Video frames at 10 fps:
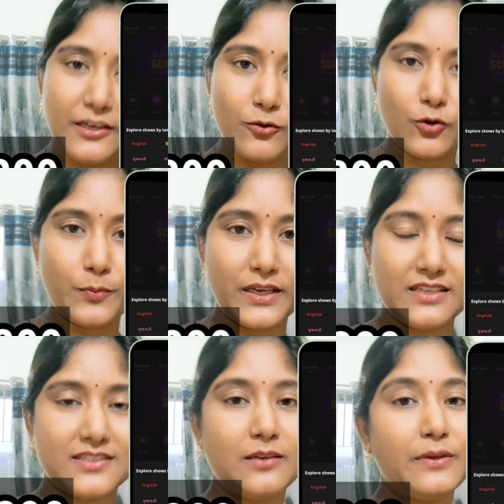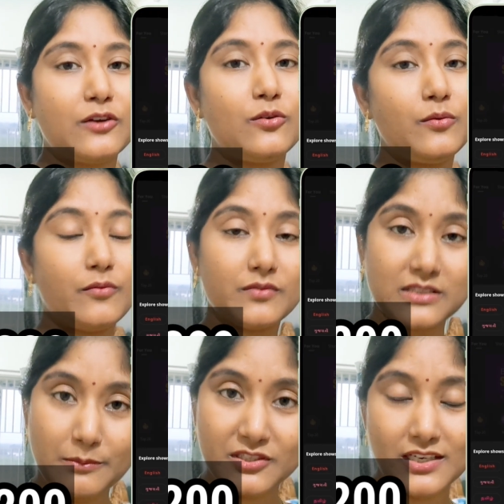ఈ కోడ్ ఉపయోగిస్తే మీకు
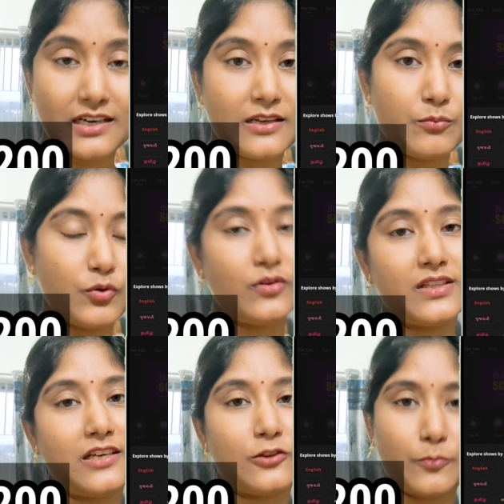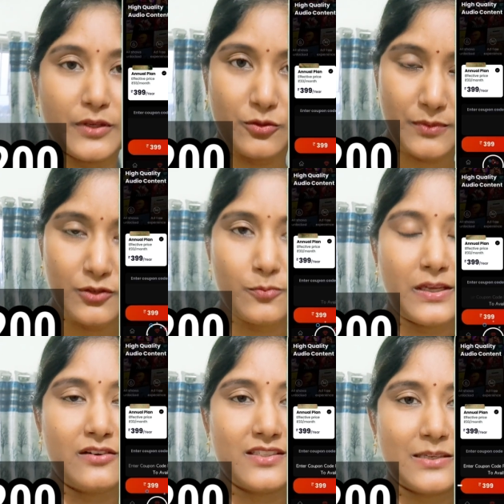సంవత్సరానికి మూడు వందల తొంభై తొమ్మిది
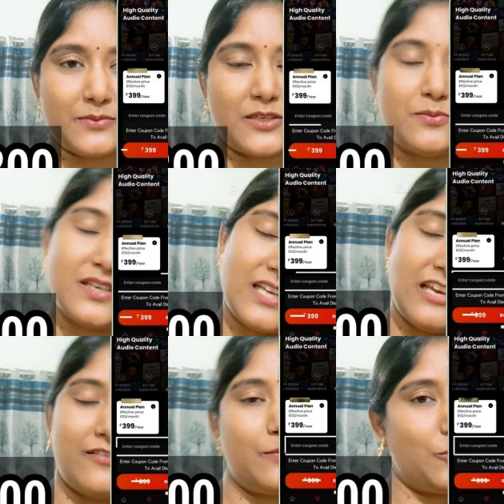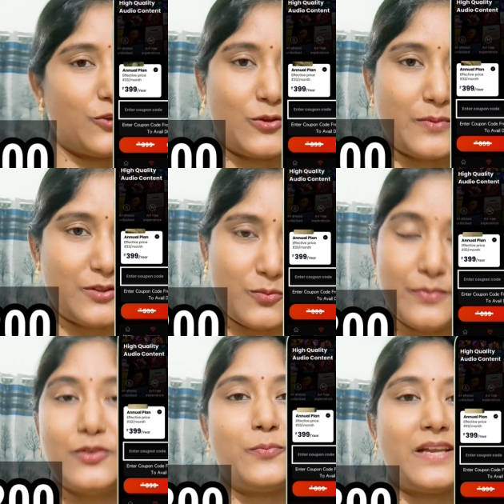రూపాయలు ఉన్న సబ్స్క్రిప్షన్ కేవలం నూట తొంభై
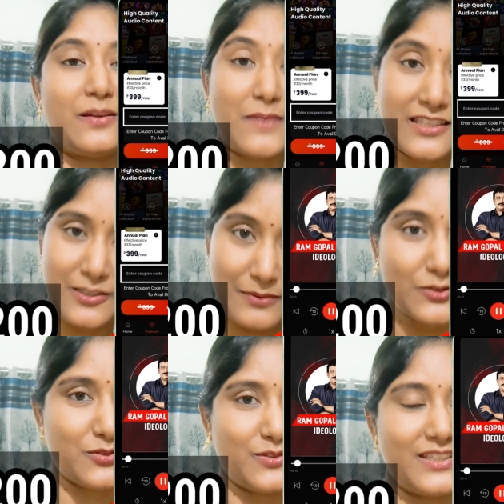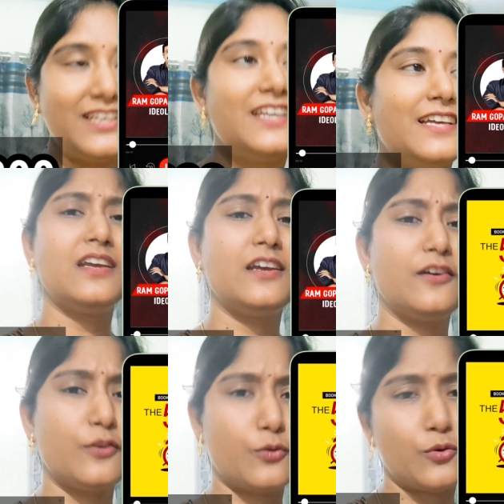తొమ్మిది రూపాయలకు మాత్రమే వస్తుంది
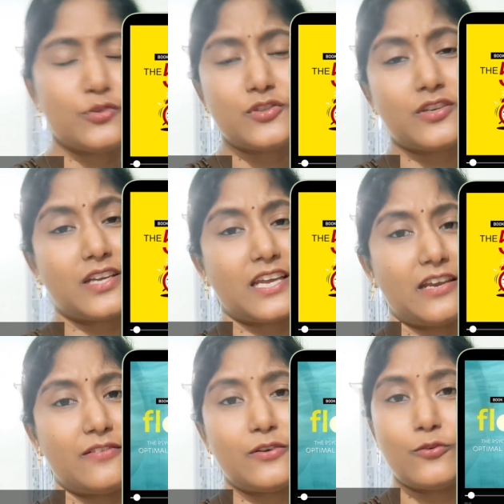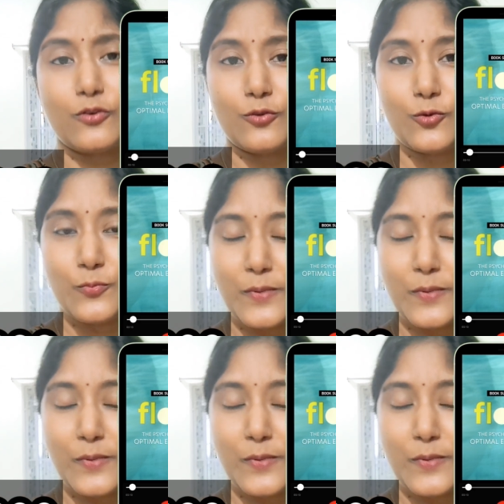రోజుకి ఒక రూపాయి కంటే కూడా చాలా